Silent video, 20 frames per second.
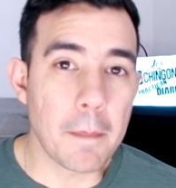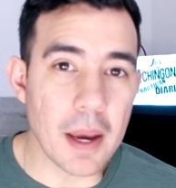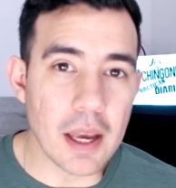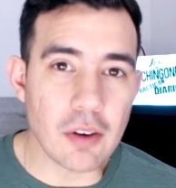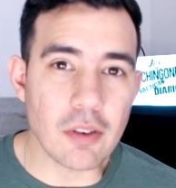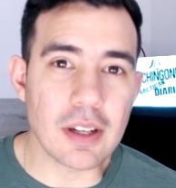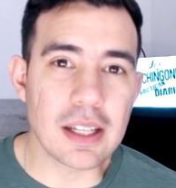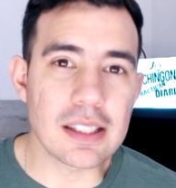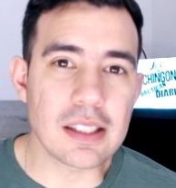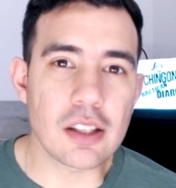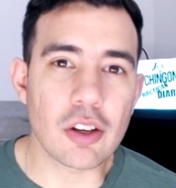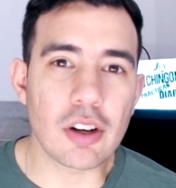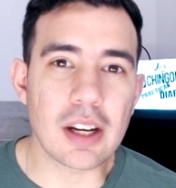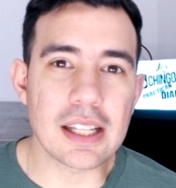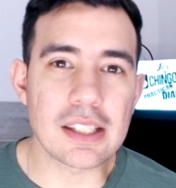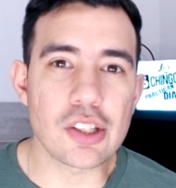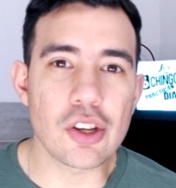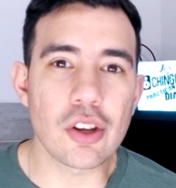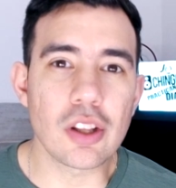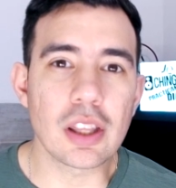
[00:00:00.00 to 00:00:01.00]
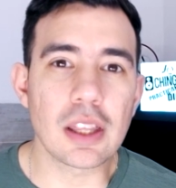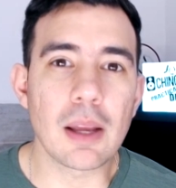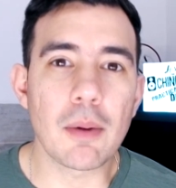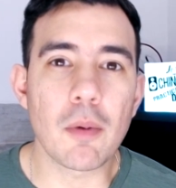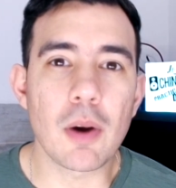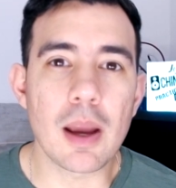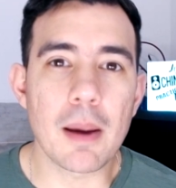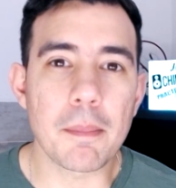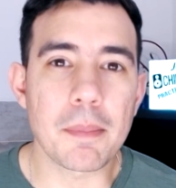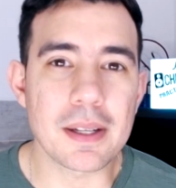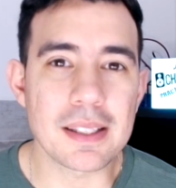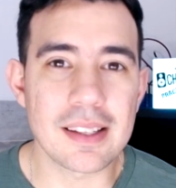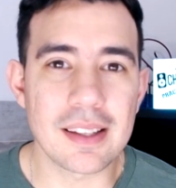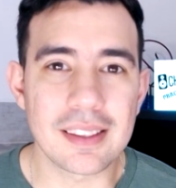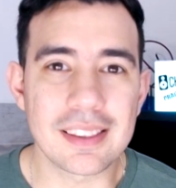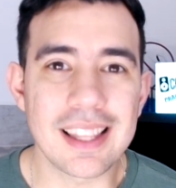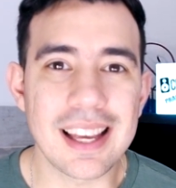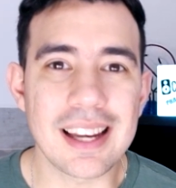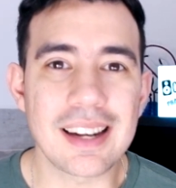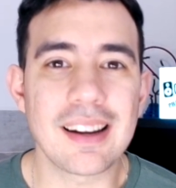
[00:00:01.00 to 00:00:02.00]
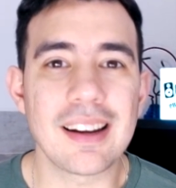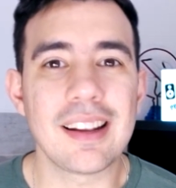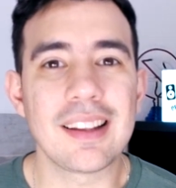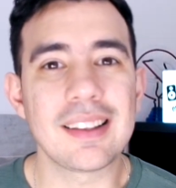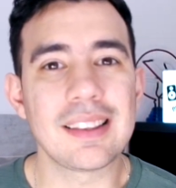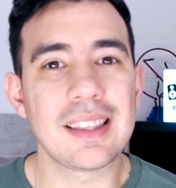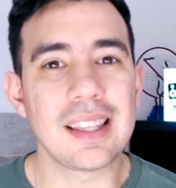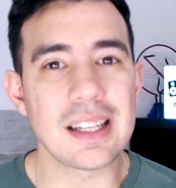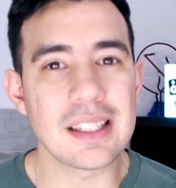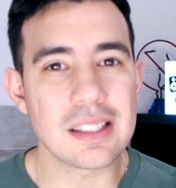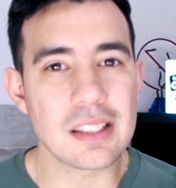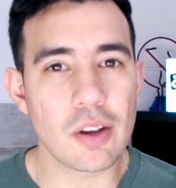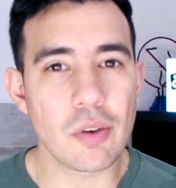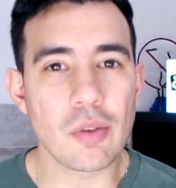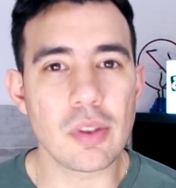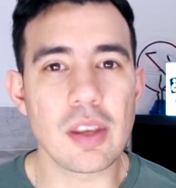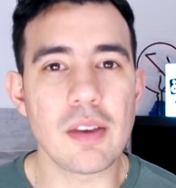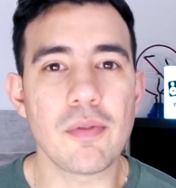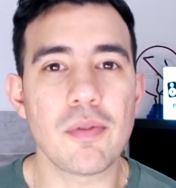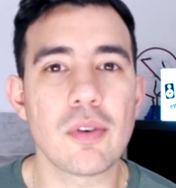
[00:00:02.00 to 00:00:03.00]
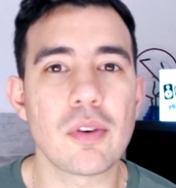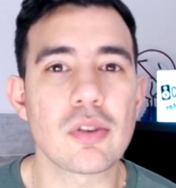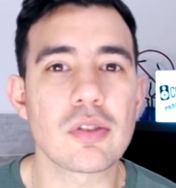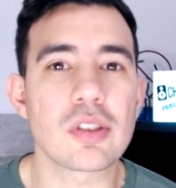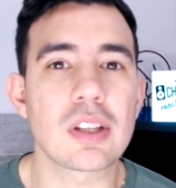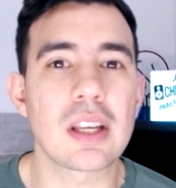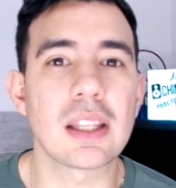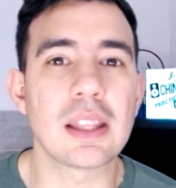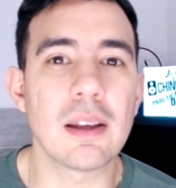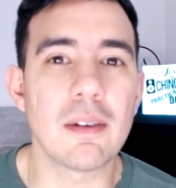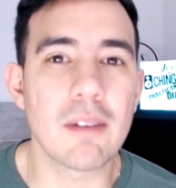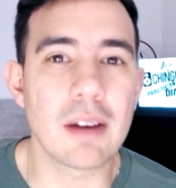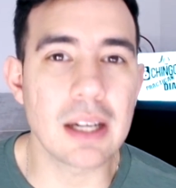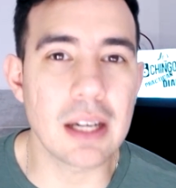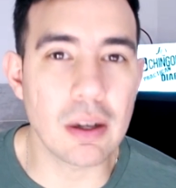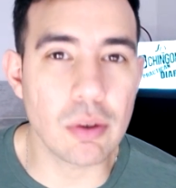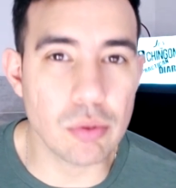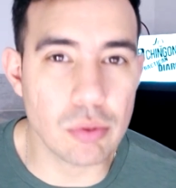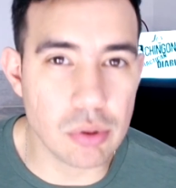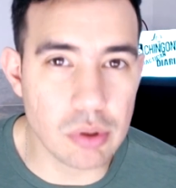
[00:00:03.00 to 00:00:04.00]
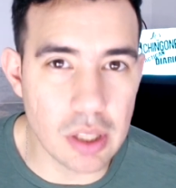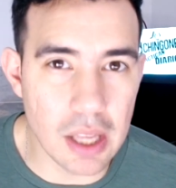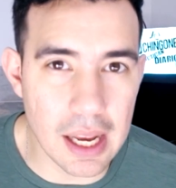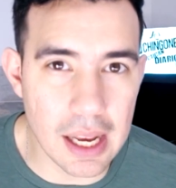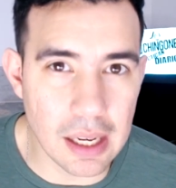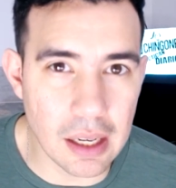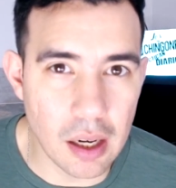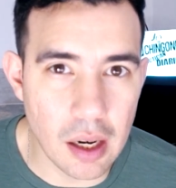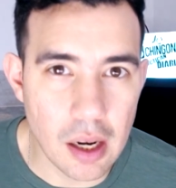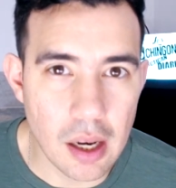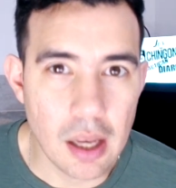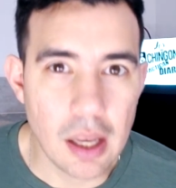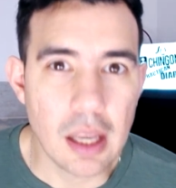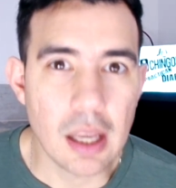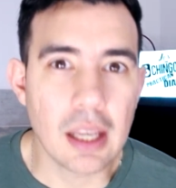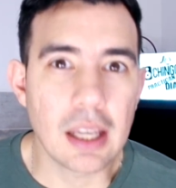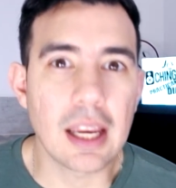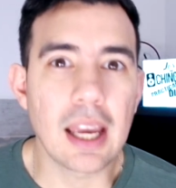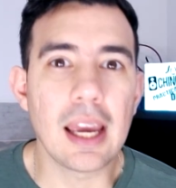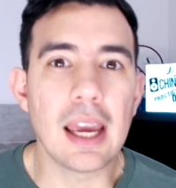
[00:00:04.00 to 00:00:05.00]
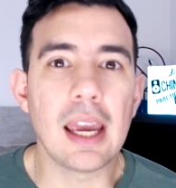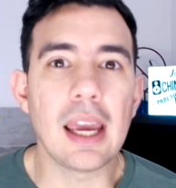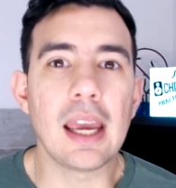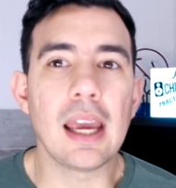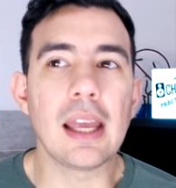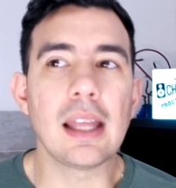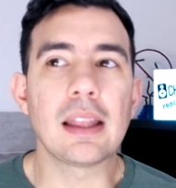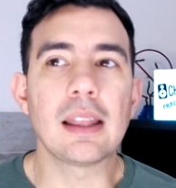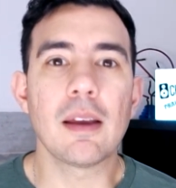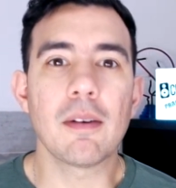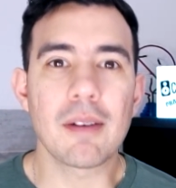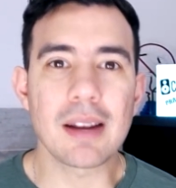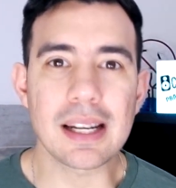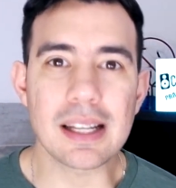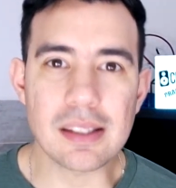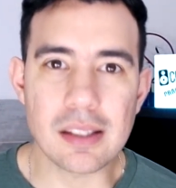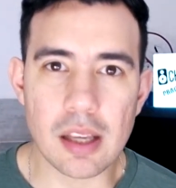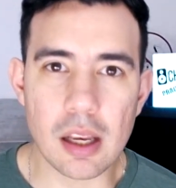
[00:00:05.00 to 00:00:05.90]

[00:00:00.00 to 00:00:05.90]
Pero en esta ocasión te voy a presentar tres audífonos que te van a gustar, que te van a